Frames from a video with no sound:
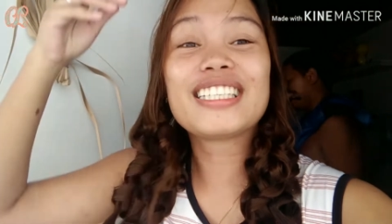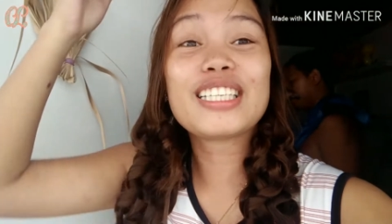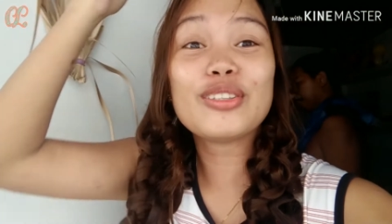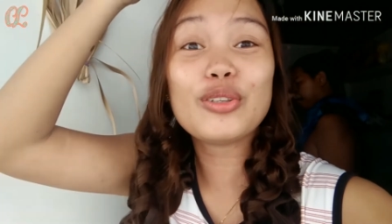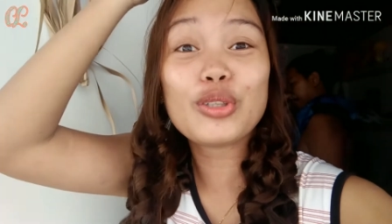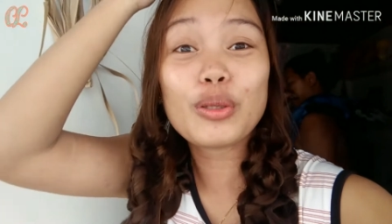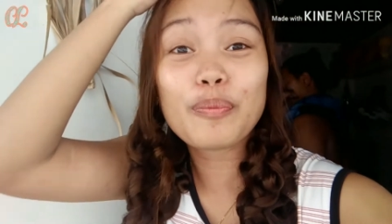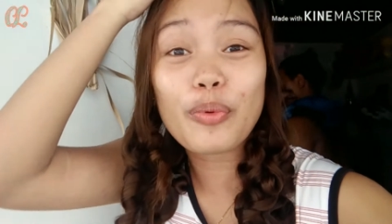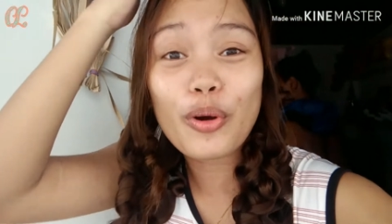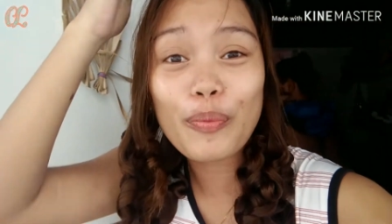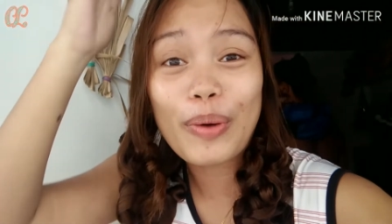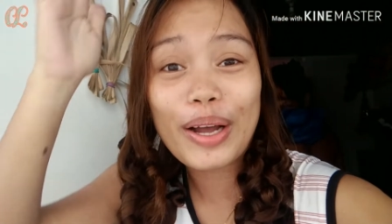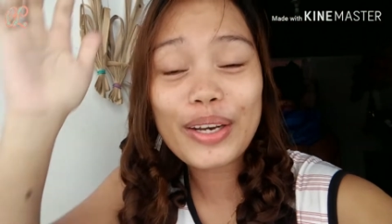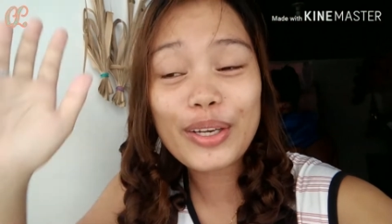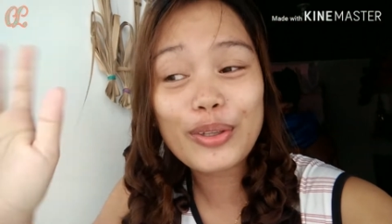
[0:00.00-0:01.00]
yes, nanonood po,
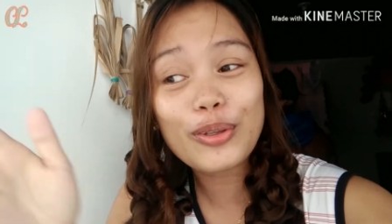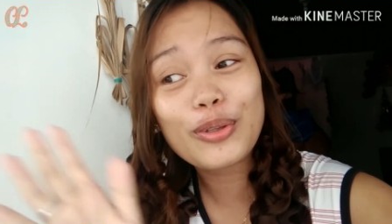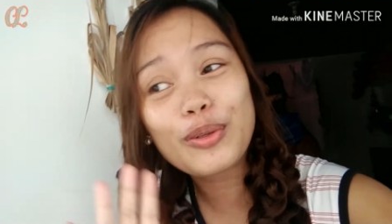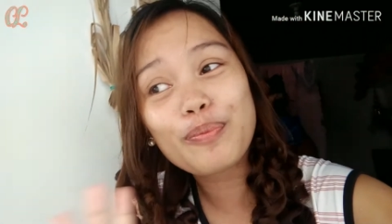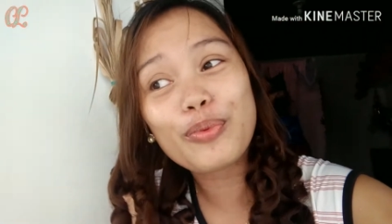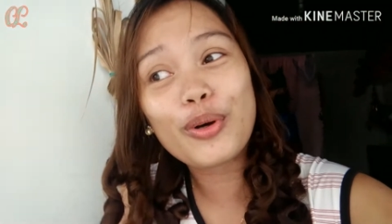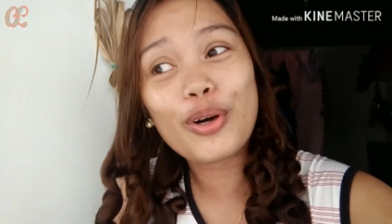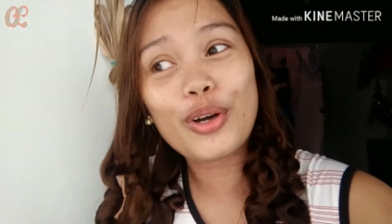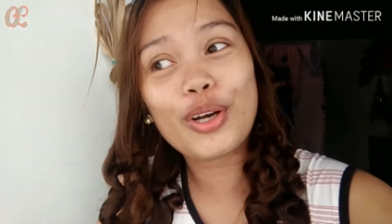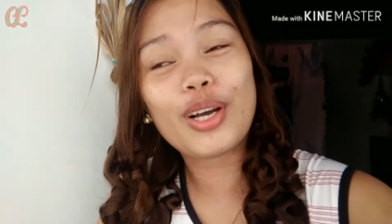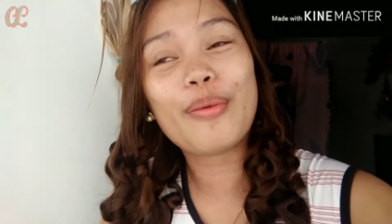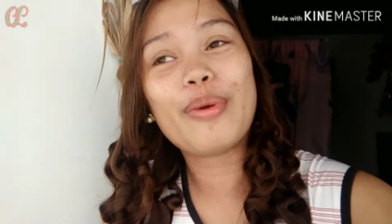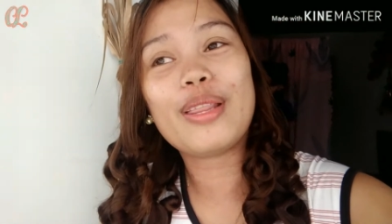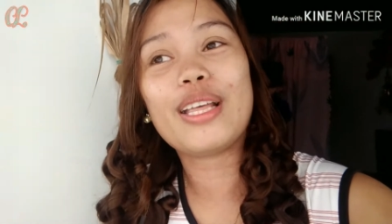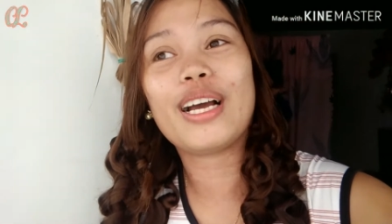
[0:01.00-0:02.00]
pa, nanonood po
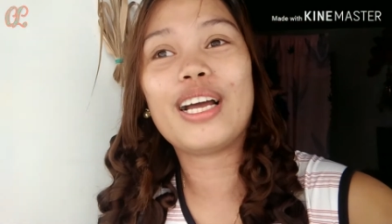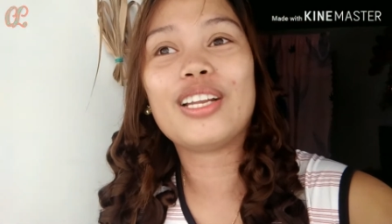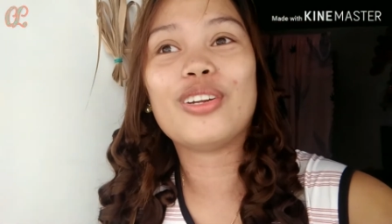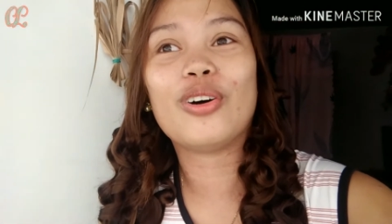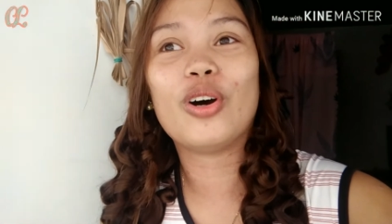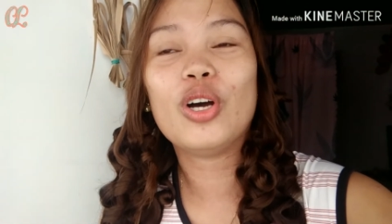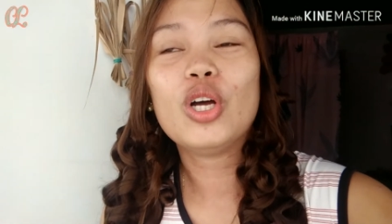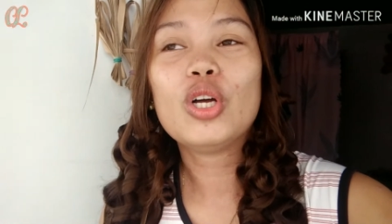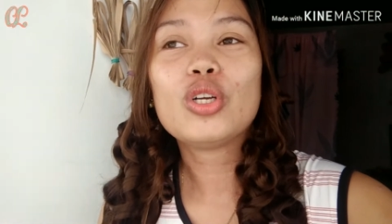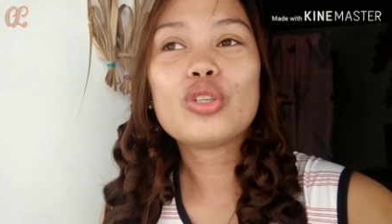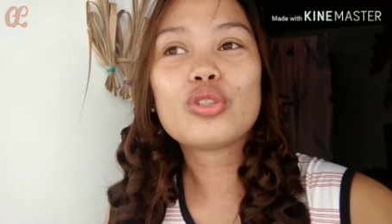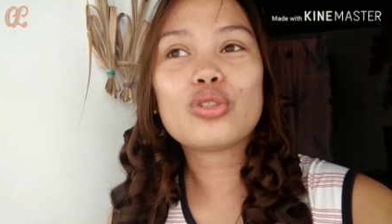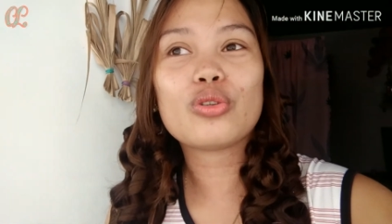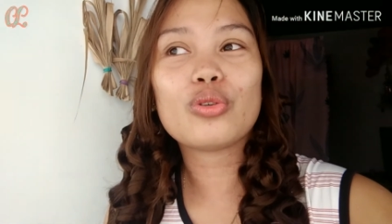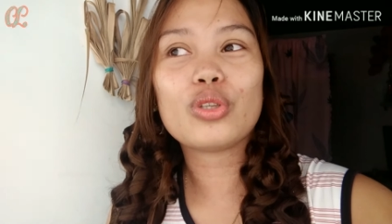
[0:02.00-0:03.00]
ako gabi ng ano,
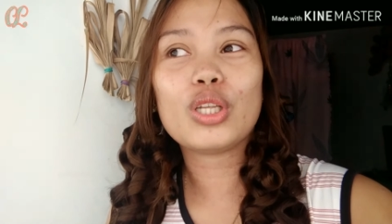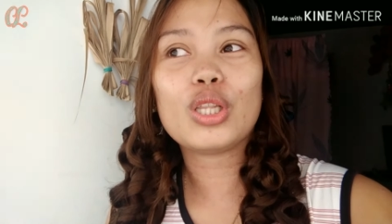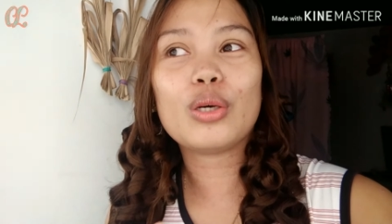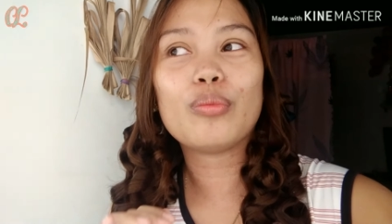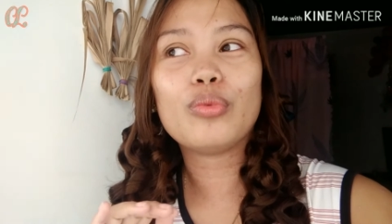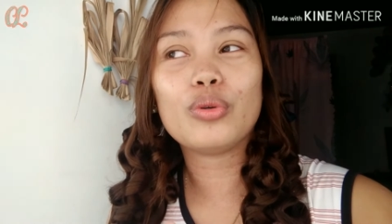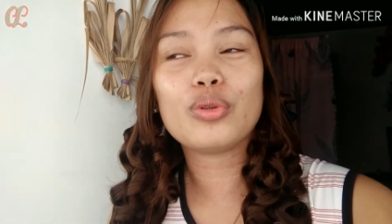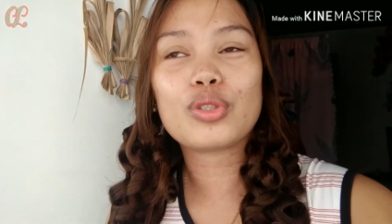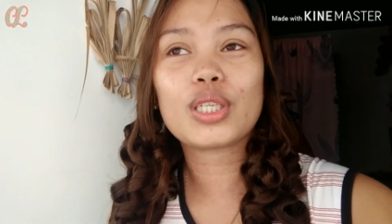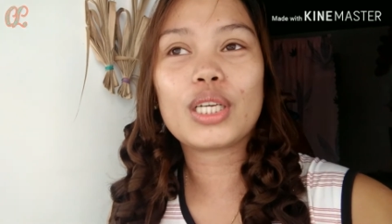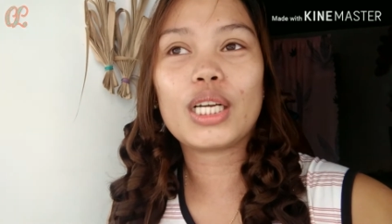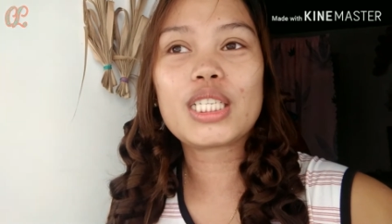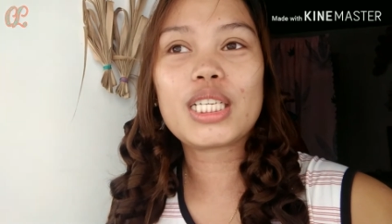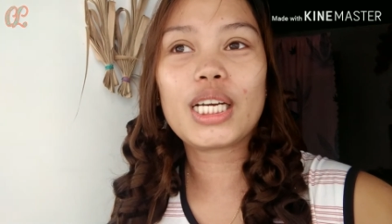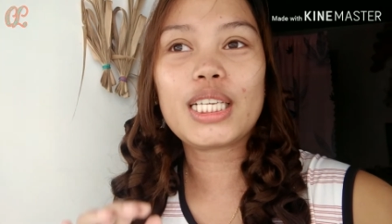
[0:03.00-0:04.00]
Tony
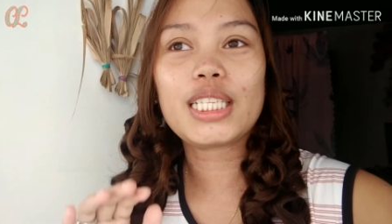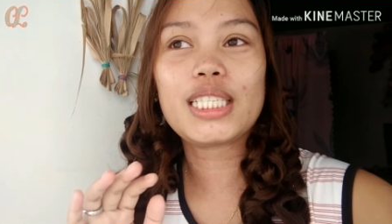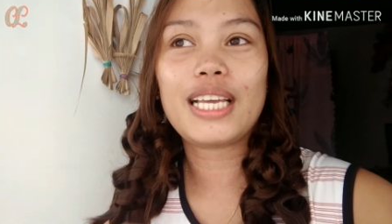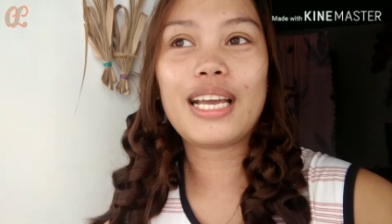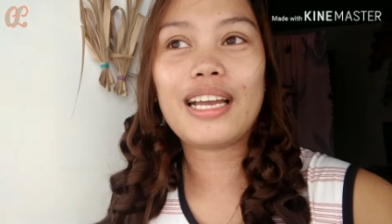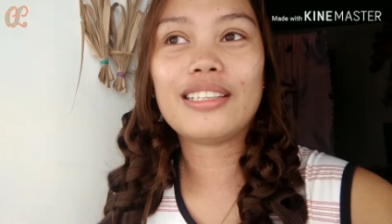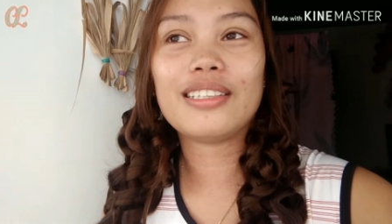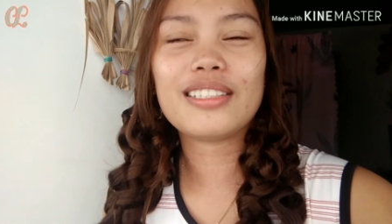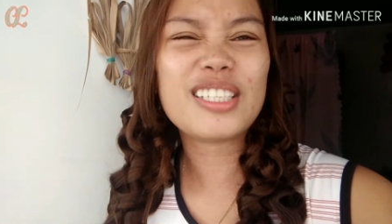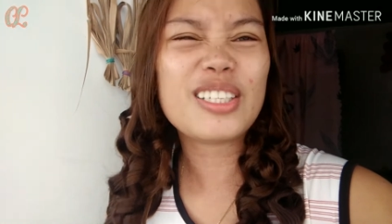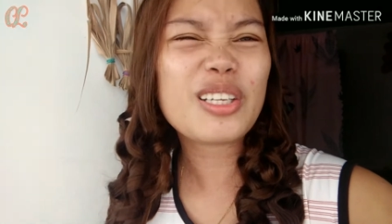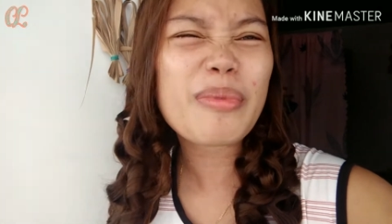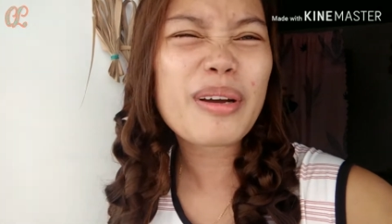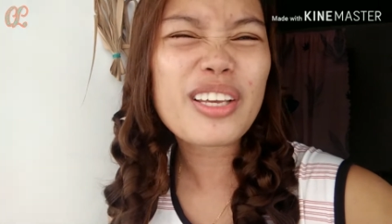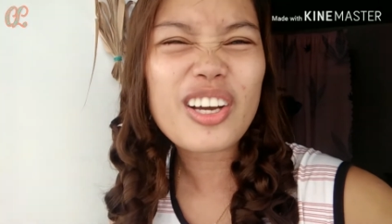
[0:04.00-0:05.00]
Labrusca, tsaka si ano,
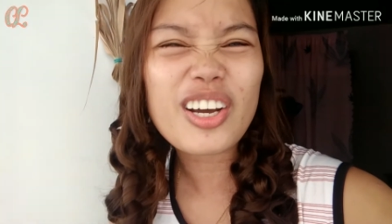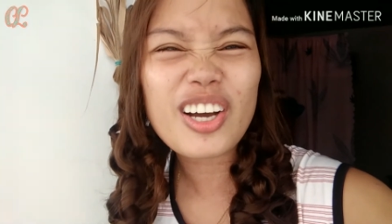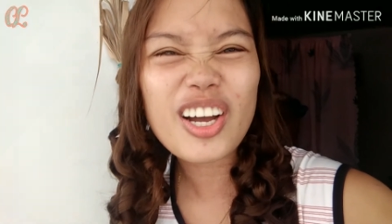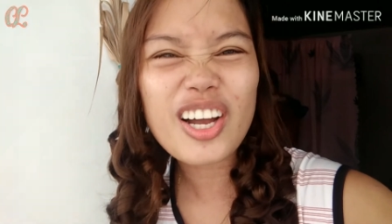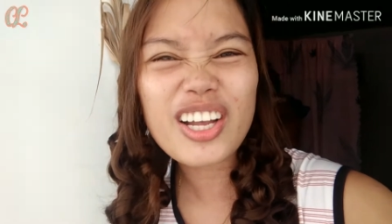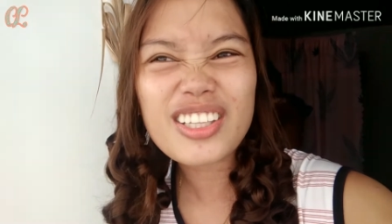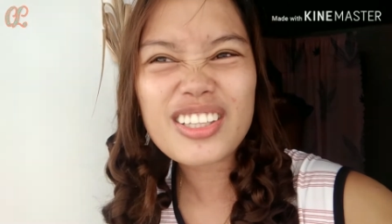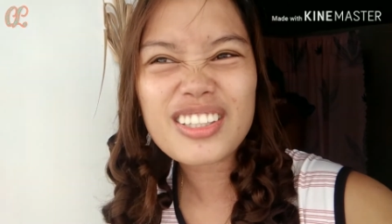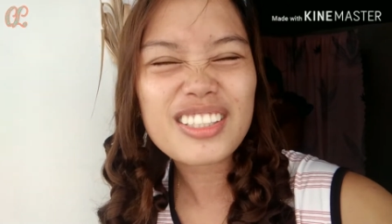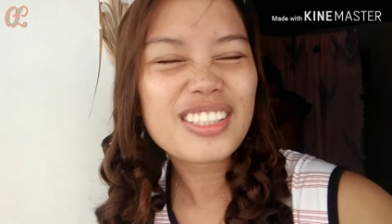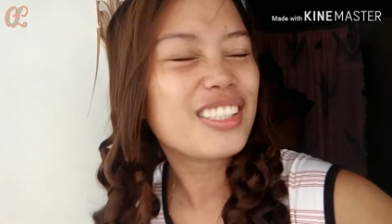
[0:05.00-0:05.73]
sino ba yan?